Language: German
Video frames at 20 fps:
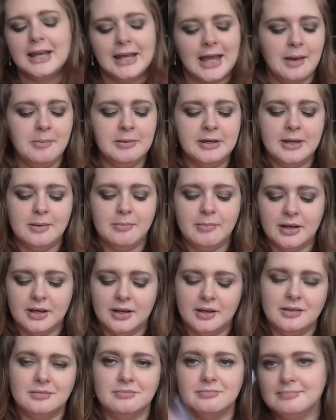gebe ich
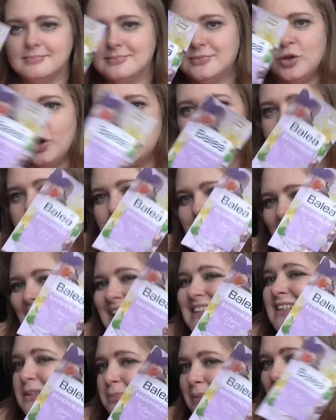immer, noch
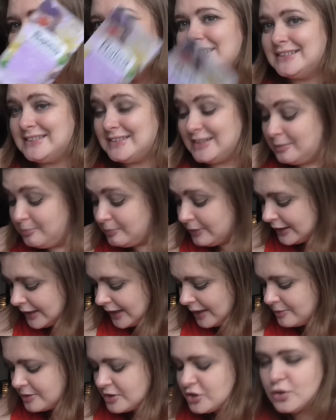manchmal, nicht immer,
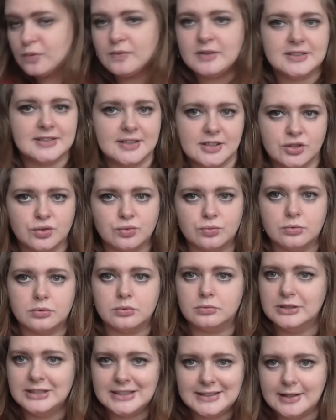gebe ich sowas dazu.
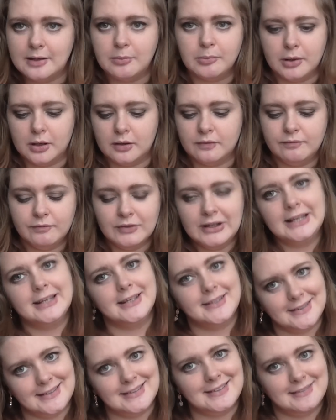Nicht immer,
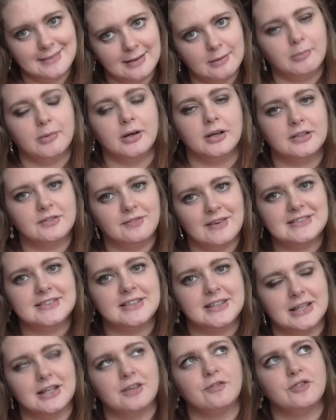wirklich nicht immer. Ich weiß,
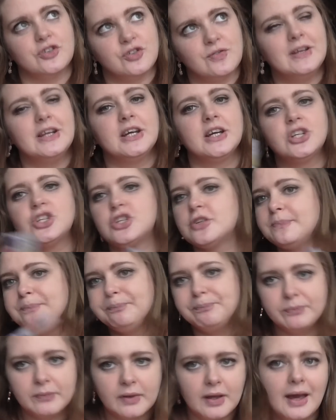ich klinge verschwenderisch,
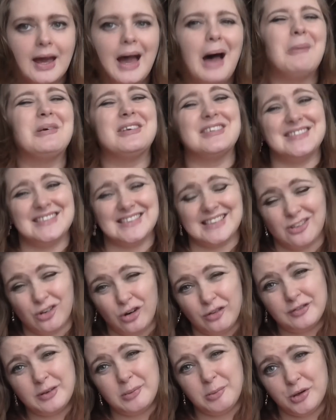aber das ist ein
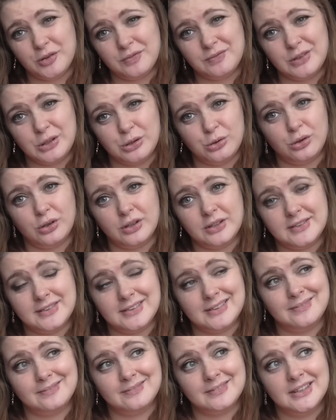Aufgebraucht-Video,
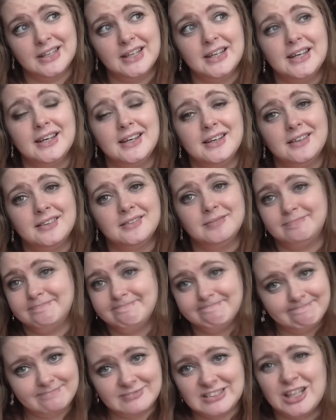Leute.
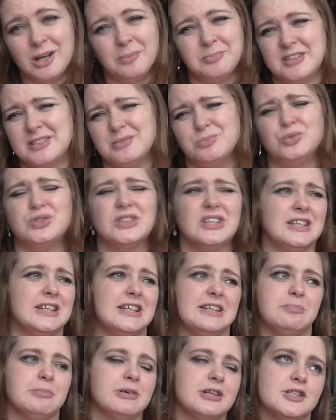Ich glaube, das muss ich
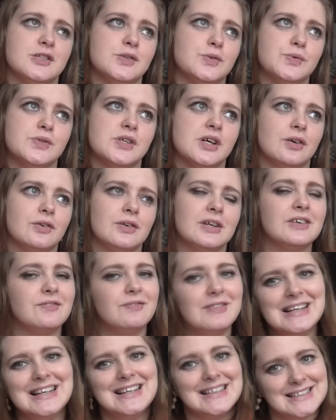nicht mehr dazu sagen, oder
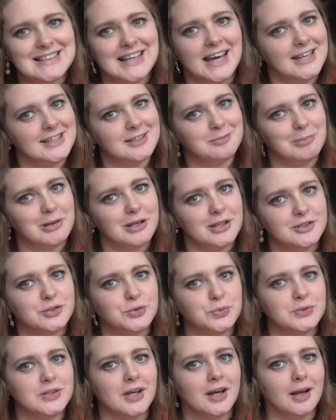ich will das gar nicht mehr
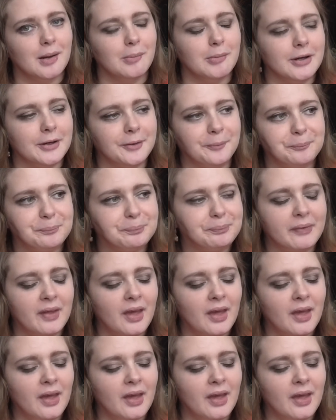dazu sagen, aber...